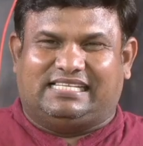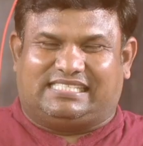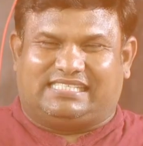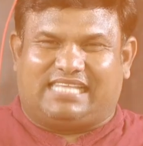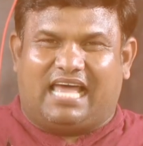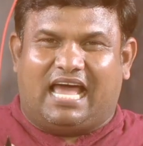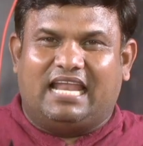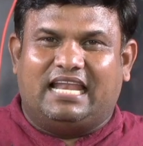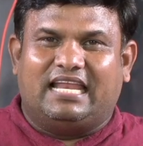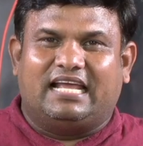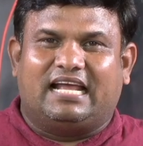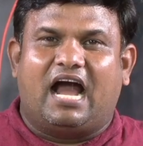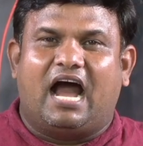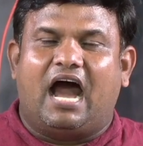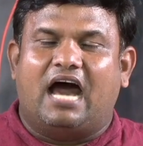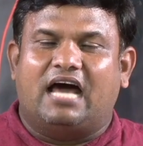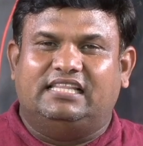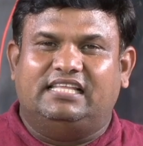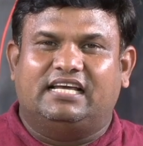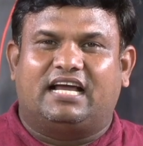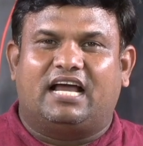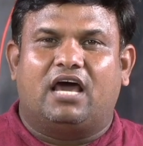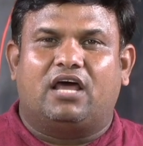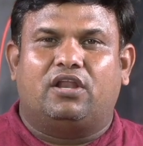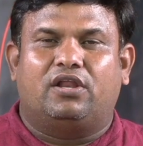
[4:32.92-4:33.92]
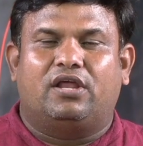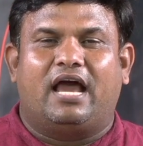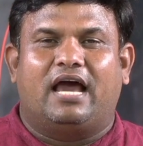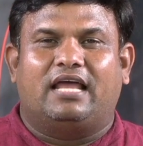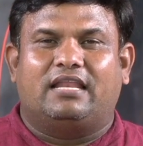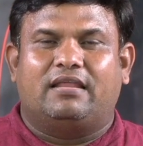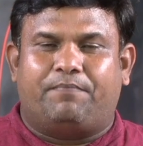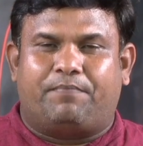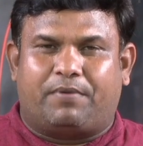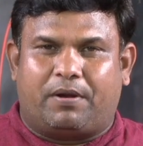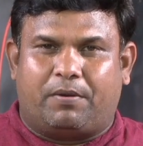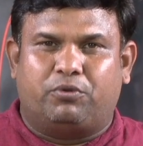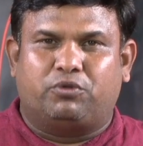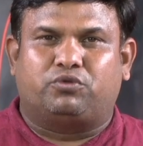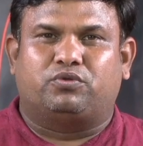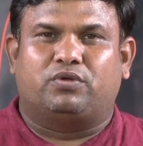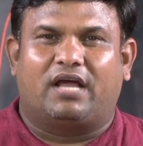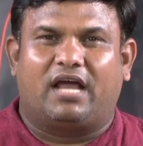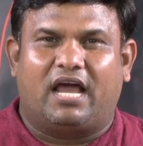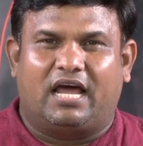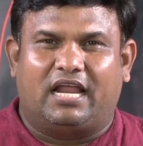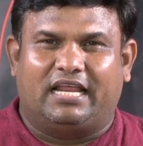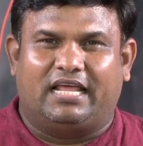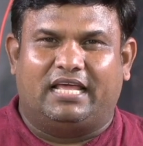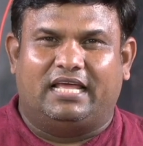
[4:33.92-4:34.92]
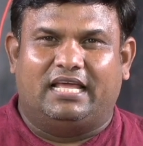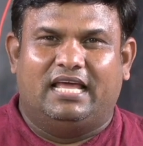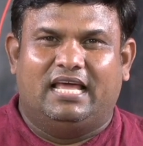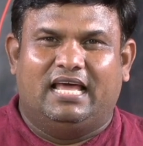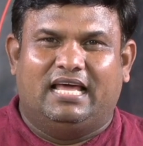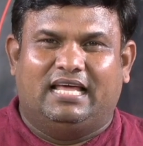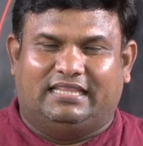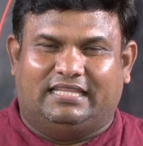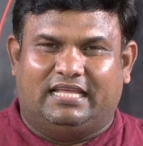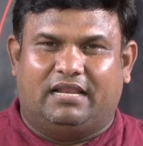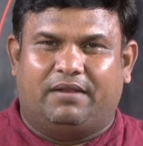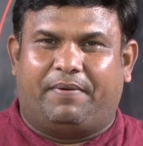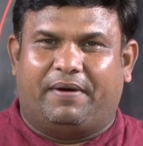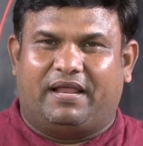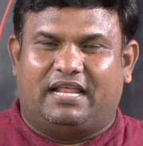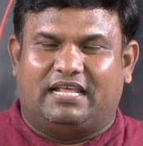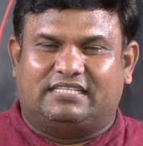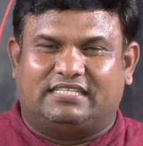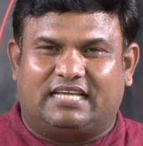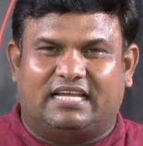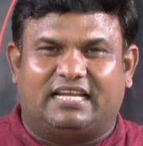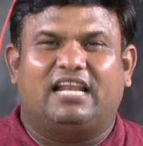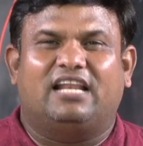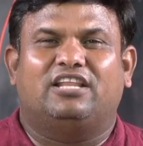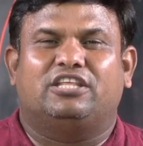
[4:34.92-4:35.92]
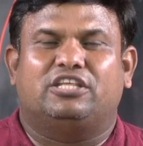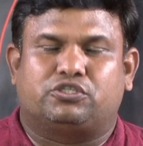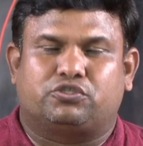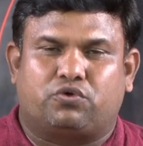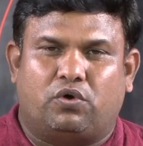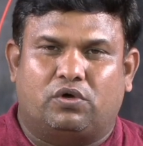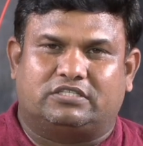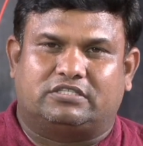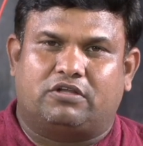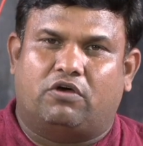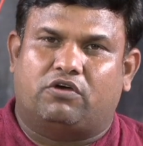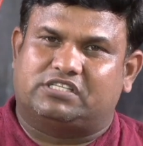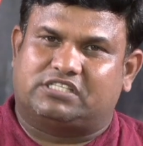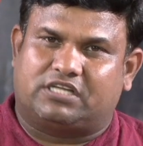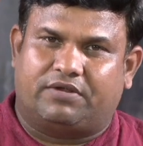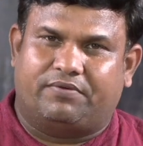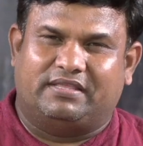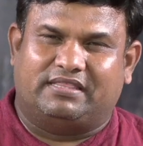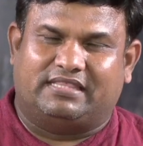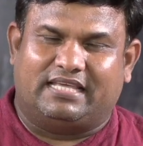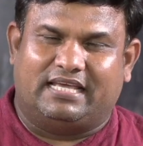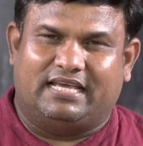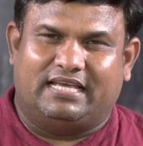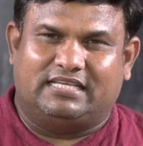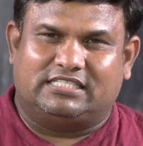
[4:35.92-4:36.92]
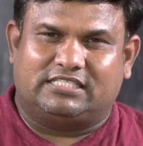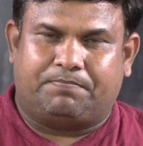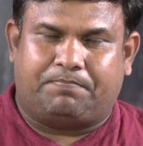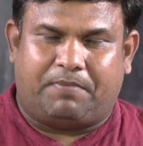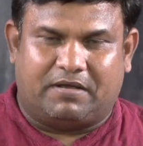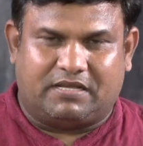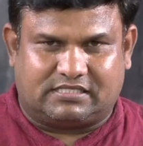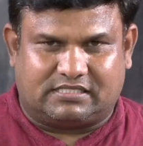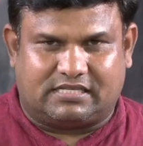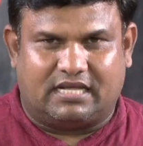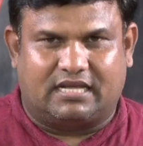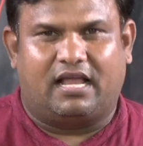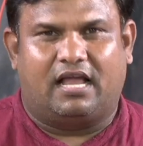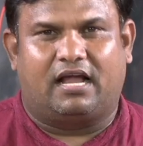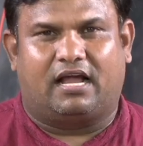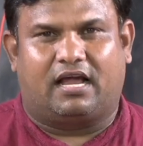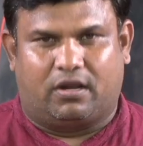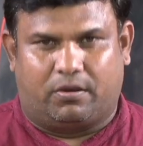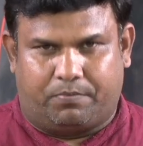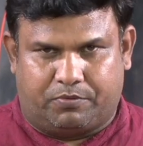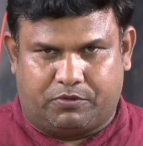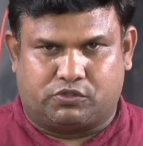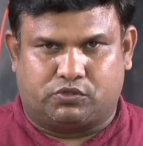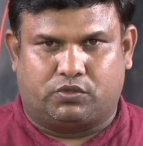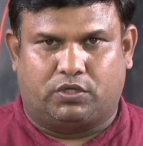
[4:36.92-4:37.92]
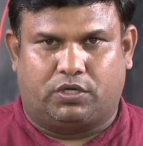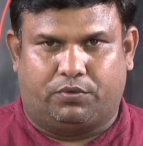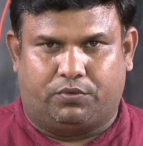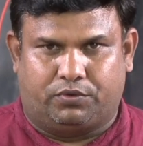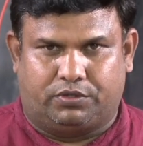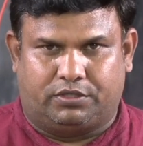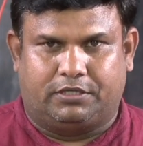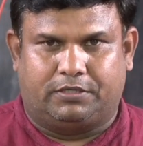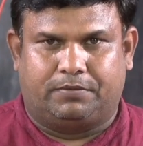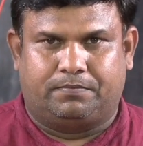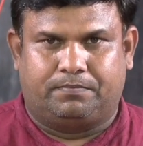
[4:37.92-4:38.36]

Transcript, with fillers: స్థానిక అధికారులు కానీ ప్రభుత్వం కానీ దీనిపైన చర్యలు తీసుకోవాల్సిన అవసరం అయితే స్పష్టంగా కనిపిస్తూనే ఉంది